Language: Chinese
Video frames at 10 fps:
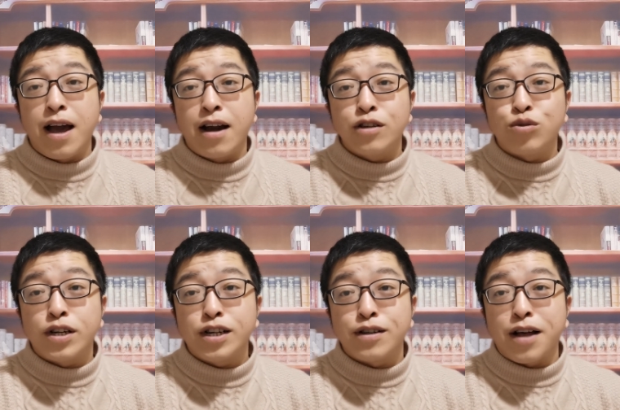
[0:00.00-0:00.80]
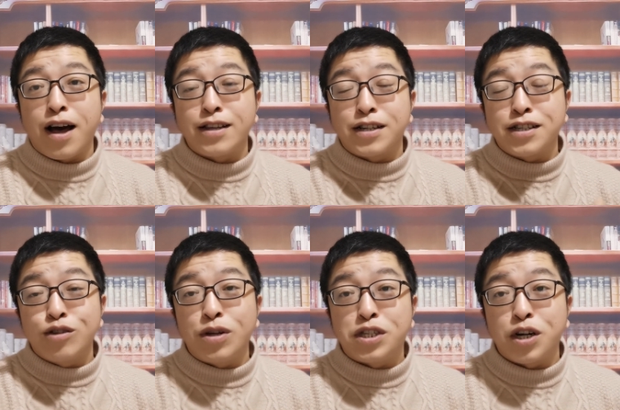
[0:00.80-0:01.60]
两个学生啊，也是
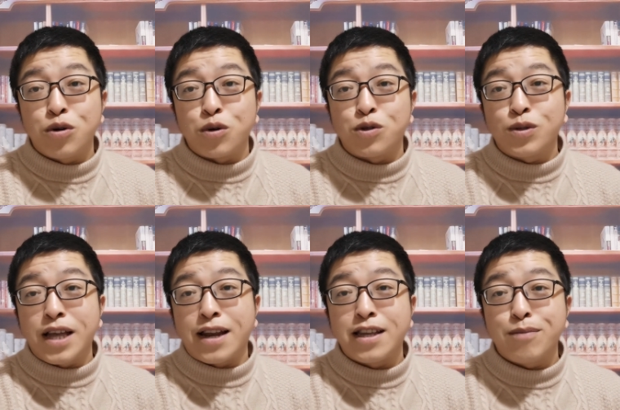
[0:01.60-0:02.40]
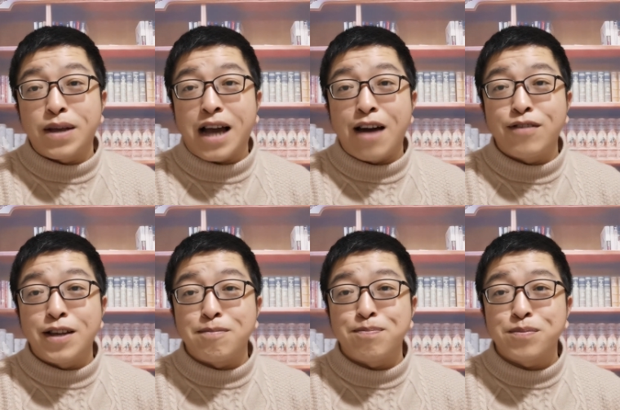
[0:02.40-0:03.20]
一对情侣，就点了一杯咖
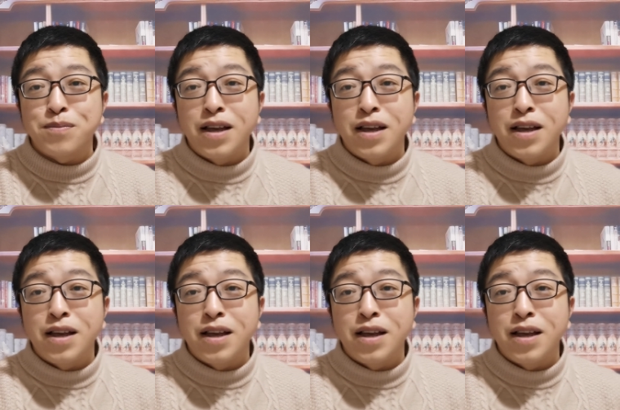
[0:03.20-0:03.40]
啡，